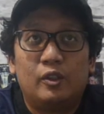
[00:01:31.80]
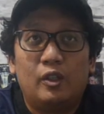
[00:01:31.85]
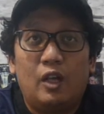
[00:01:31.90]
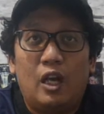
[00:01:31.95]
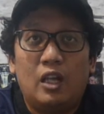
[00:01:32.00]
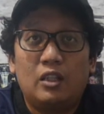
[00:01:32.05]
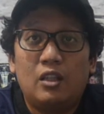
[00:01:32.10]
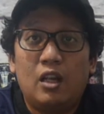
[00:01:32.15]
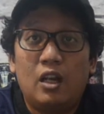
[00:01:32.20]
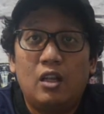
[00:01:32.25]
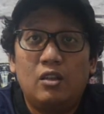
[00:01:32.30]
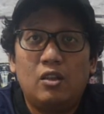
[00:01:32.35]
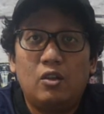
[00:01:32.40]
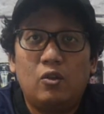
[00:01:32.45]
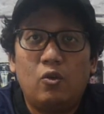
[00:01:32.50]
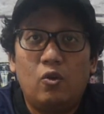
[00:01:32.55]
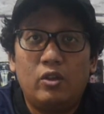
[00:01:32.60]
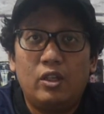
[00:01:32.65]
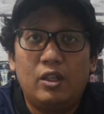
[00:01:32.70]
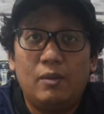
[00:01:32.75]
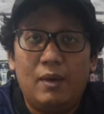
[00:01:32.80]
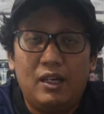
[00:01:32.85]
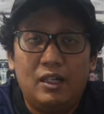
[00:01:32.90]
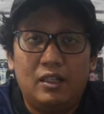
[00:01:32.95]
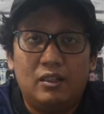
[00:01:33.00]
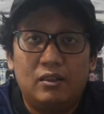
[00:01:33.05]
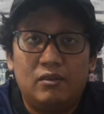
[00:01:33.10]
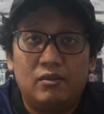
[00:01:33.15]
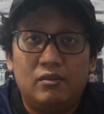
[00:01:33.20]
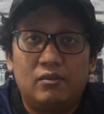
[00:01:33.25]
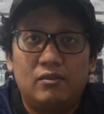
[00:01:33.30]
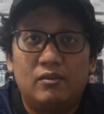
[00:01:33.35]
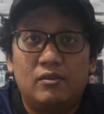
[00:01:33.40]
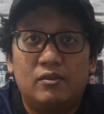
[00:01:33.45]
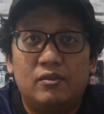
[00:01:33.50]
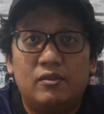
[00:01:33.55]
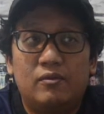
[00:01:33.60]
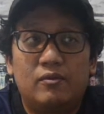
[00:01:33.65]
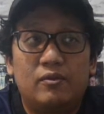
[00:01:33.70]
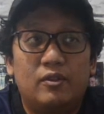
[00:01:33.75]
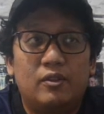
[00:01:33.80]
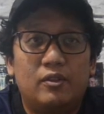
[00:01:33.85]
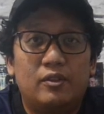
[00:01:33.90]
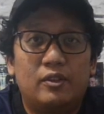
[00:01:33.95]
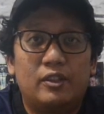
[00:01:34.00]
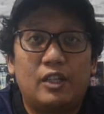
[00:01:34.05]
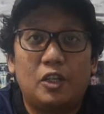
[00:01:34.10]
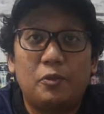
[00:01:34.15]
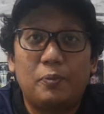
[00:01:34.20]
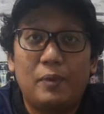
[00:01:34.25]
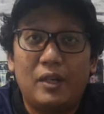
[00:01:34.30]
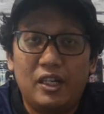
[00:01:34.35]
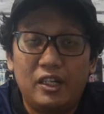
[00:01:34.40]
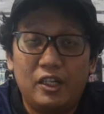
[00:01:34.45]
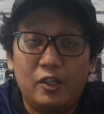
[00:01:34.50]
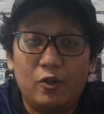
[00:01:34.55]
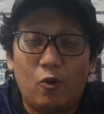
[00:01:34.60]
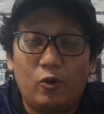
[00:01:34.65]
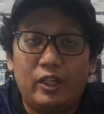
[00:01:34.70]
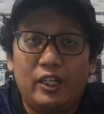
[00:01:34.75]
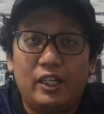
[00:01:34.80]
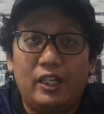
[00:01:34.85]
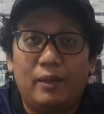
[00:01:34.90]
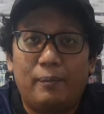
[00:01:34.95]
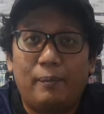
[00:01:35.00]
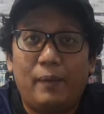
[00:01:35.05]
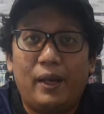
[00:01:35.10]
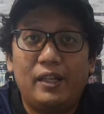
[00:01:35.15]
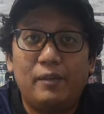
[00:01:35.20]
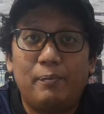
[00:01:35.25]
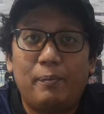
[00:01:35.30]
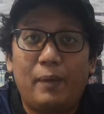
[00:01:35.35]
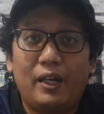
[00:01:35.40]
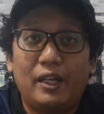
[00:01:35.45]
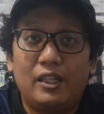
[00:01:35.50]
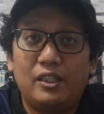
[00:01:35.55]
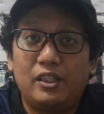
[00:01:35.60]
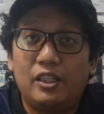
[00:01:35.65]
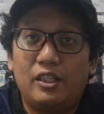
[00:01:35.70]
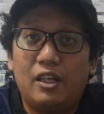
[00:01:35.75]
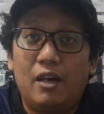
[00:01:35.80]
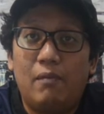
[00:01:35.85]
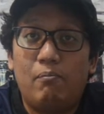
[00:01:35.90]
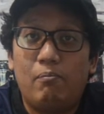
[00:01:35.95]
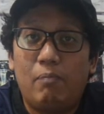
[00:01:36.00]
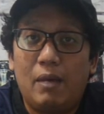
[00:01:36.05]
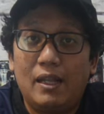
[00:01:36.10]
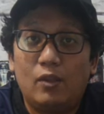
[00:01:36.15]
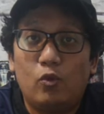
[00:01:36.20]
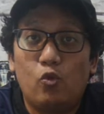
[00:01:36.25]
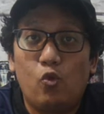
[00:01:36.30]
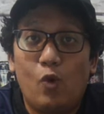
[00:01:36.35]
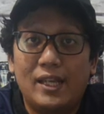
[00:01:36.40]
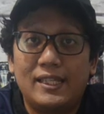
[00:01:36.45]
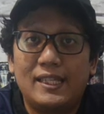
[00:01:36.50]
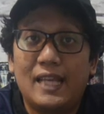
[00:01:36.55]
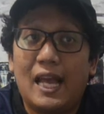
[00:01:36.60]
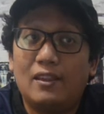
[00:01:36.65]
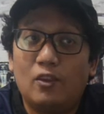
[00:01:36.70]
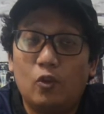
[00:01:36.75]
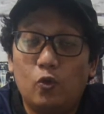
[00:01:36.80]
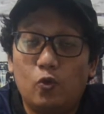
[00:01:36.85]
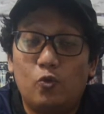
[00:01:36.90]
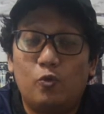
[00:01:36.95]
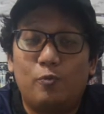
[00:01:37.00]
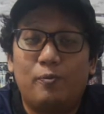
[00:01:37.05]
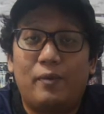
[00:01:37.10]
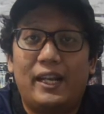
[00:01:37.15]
Atalanta gokil banget. Gasper ini gokil, main pakai 3-4-2-1.